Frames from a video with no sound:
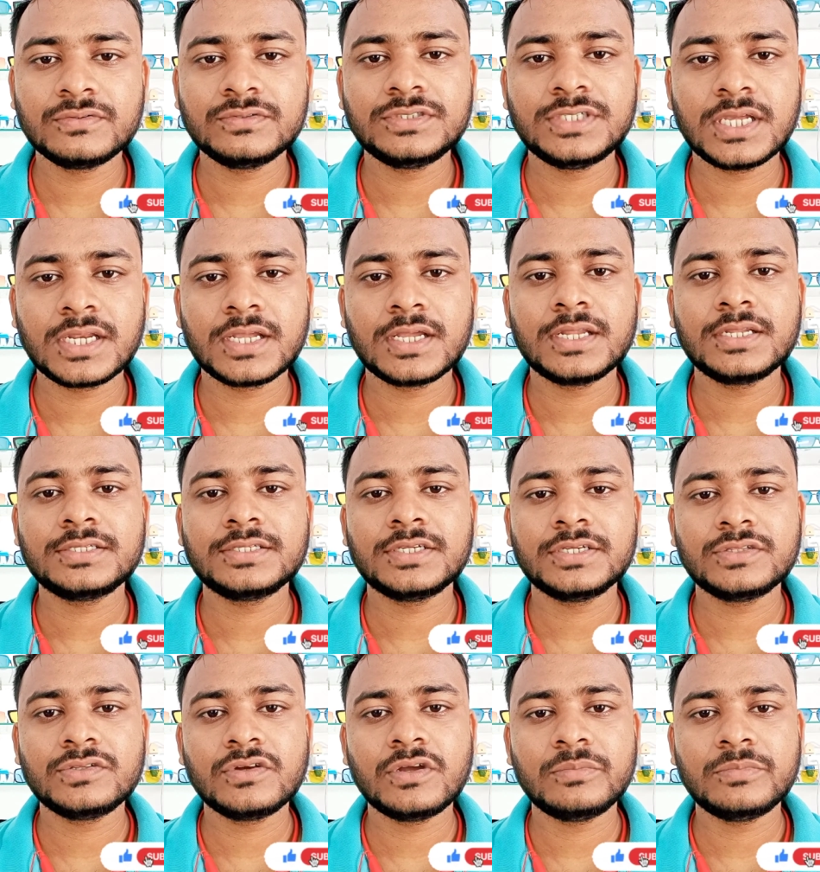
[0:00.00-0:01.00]
कुछ जानकारी चाहिए
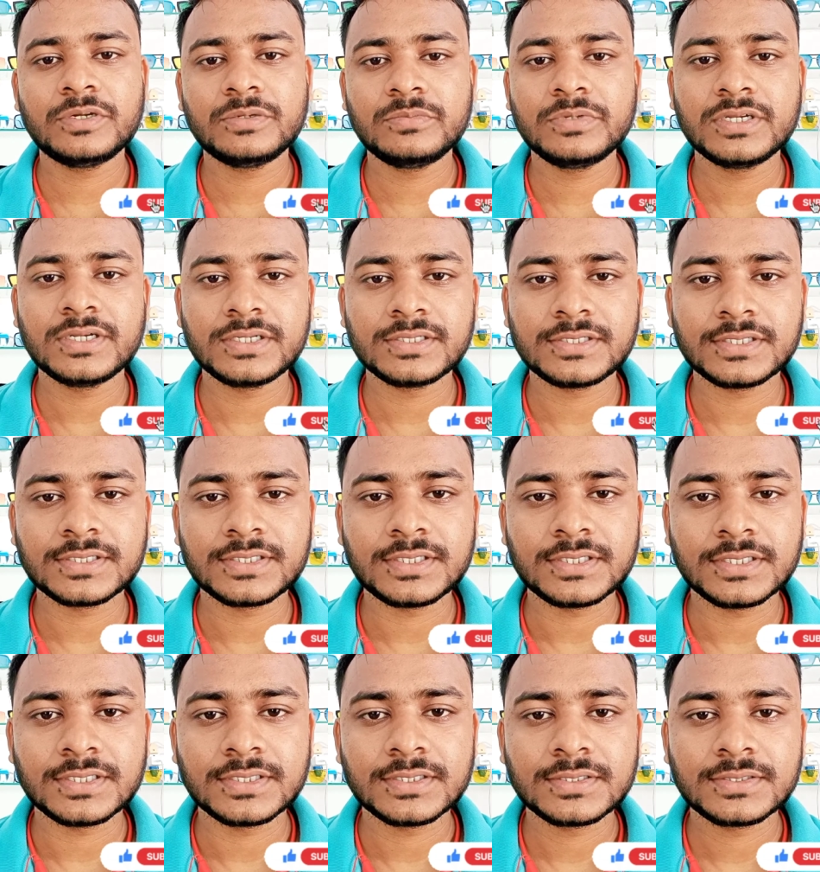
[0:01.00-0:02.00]
तो कमेंट भी कर सकते
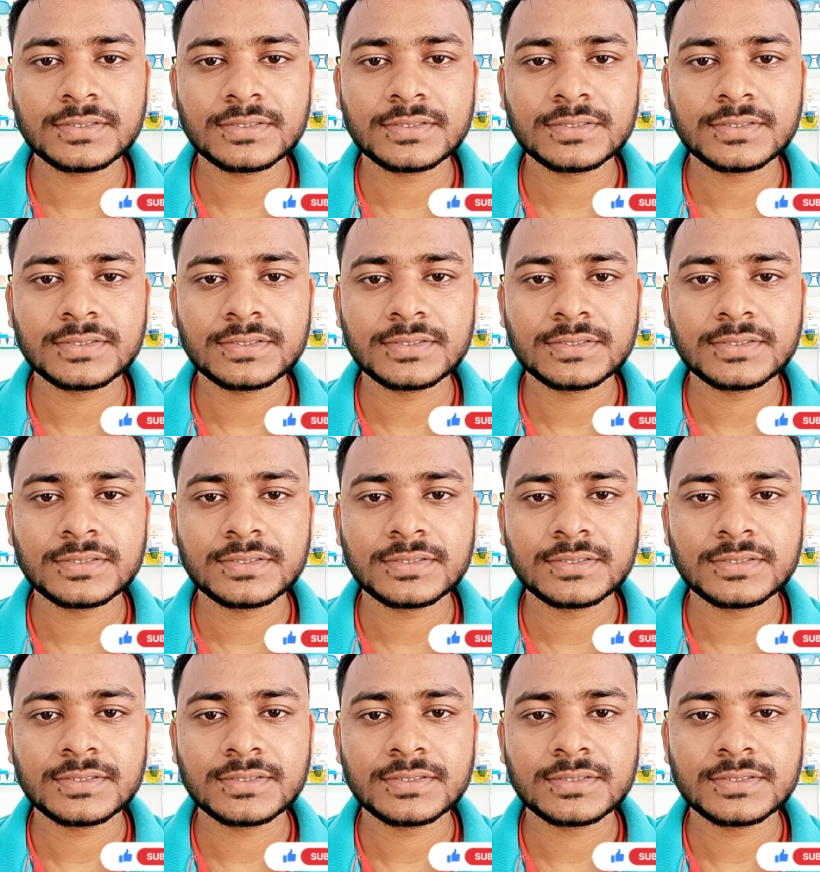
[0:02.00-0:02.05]
हैं